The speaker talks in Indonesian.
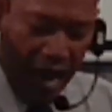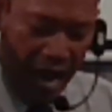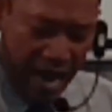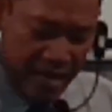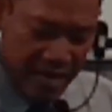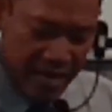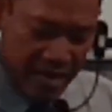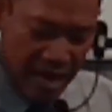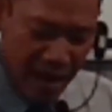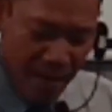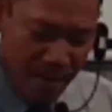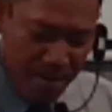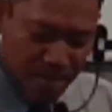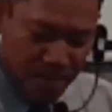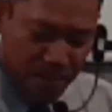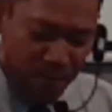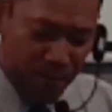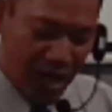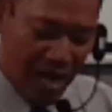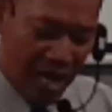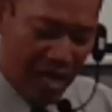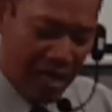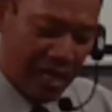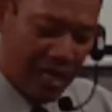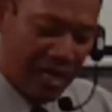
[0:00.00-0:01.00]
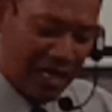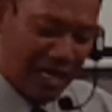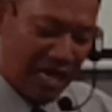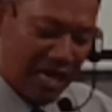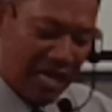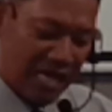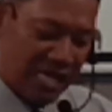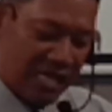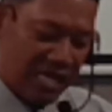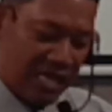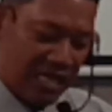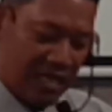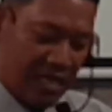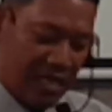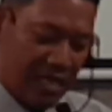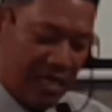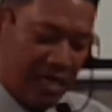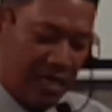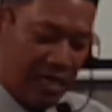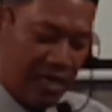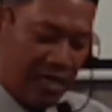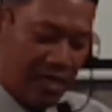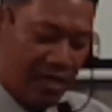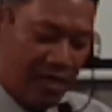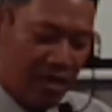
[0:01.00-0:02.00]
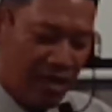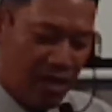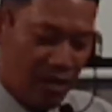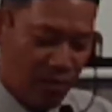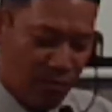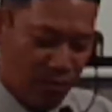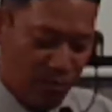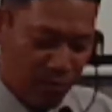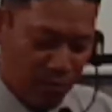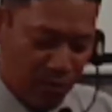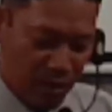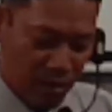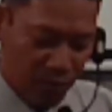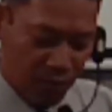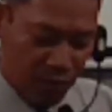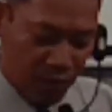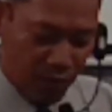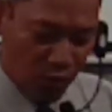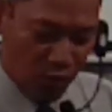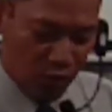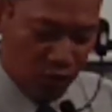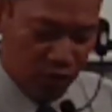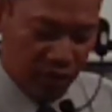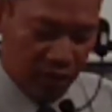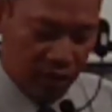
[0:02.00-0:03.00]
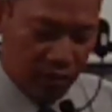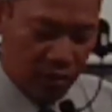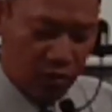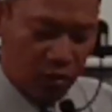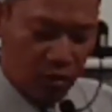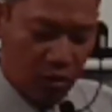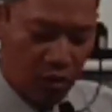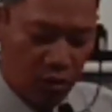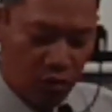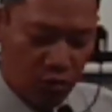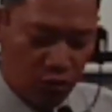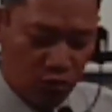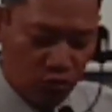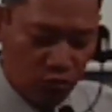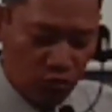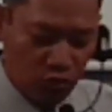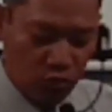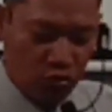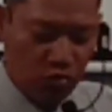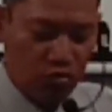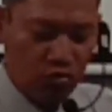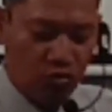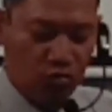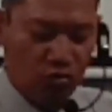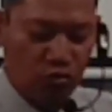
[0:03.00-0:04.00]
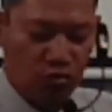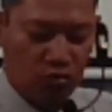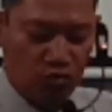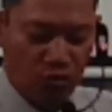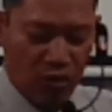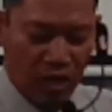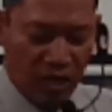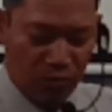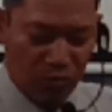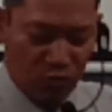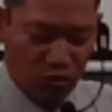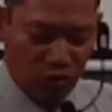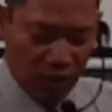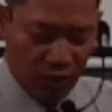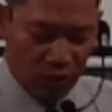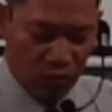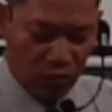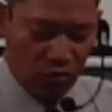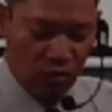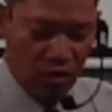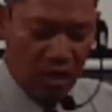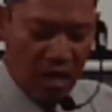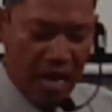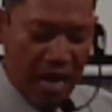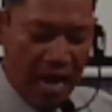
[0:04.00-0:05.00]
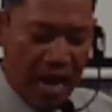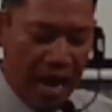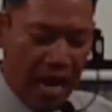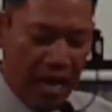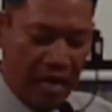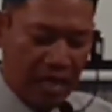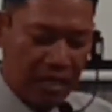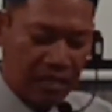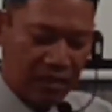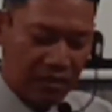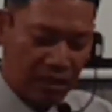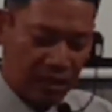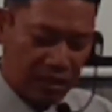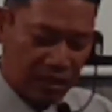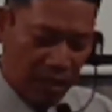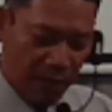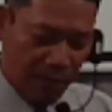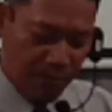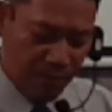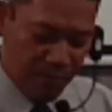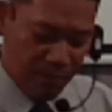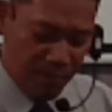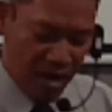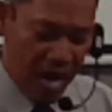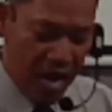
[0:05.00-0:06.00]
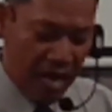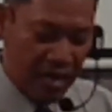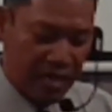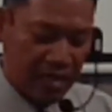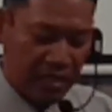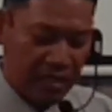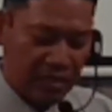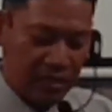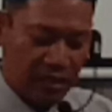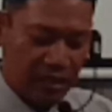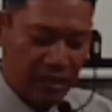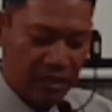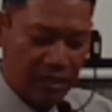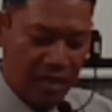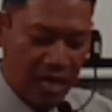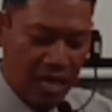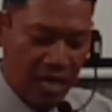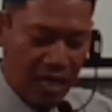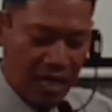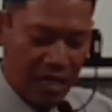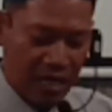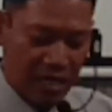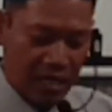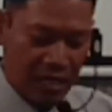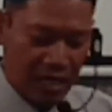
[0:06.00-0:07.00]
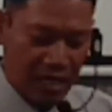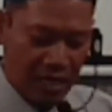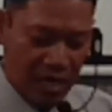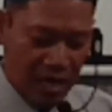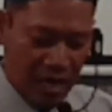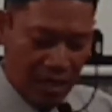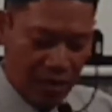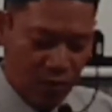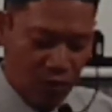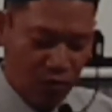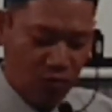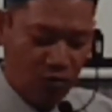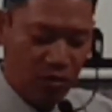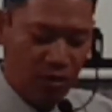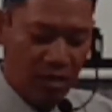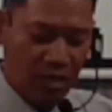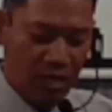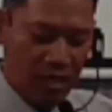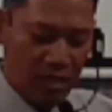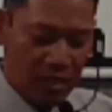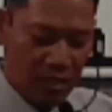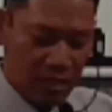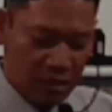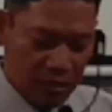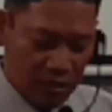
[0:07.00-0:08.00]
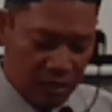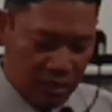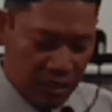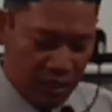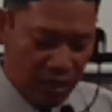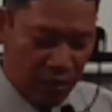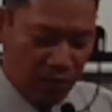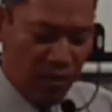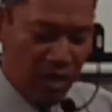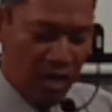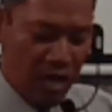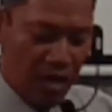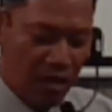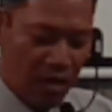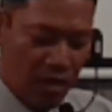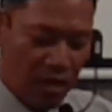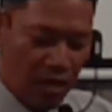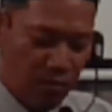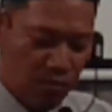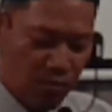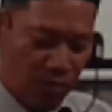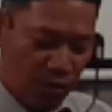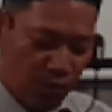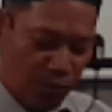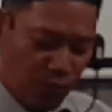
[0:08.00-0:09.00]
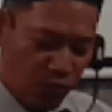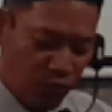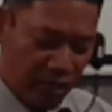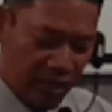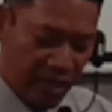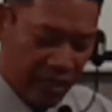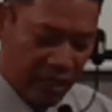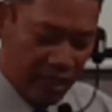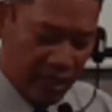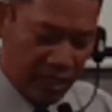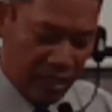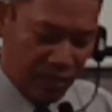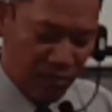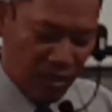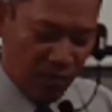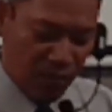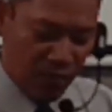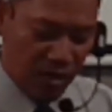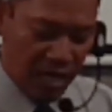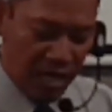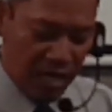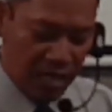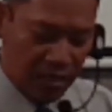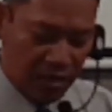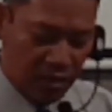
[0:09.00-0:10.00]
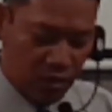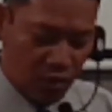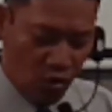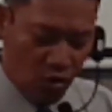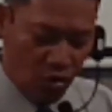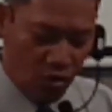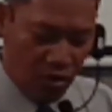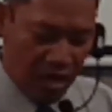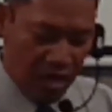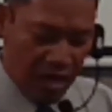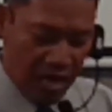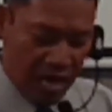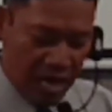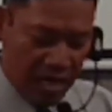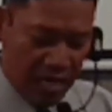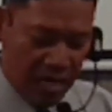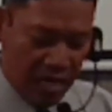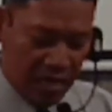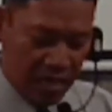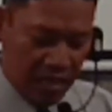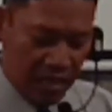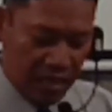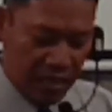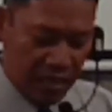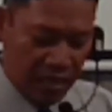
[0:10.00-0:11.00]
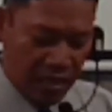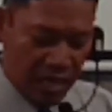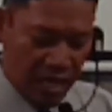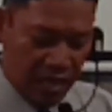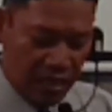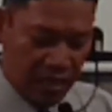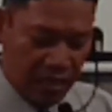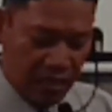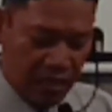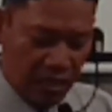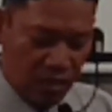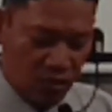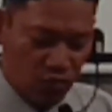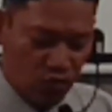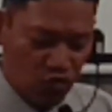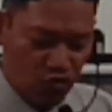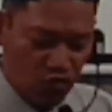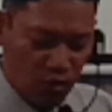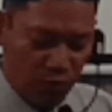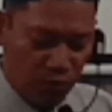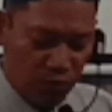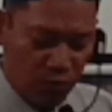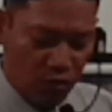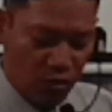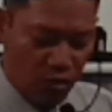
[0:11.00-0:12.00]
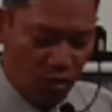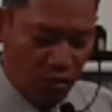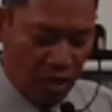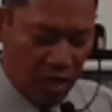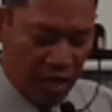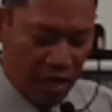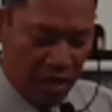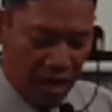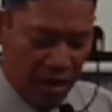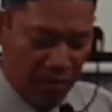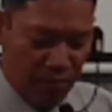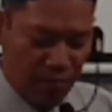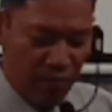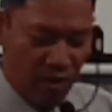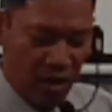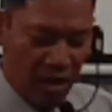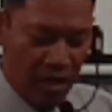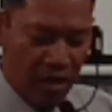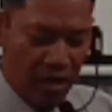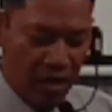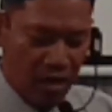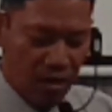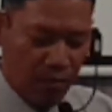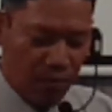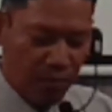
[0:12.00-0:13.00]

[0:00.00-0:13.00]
ada makanannya. Mepi Boset, cucu tuanmu itu, akan tetap makan sehidangan dengan aku, Jiba mempunyai 15 orang anak laki-laki dan 20 orang hamba.